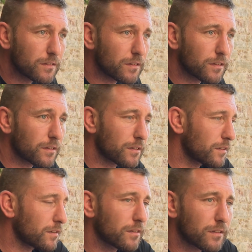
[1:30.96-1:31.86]

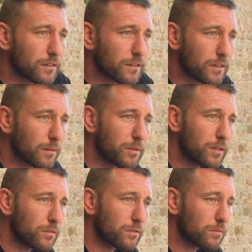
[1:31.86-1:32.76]
Euh, il y a
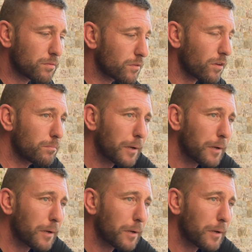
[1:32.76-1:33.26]
peut-être 30 euh,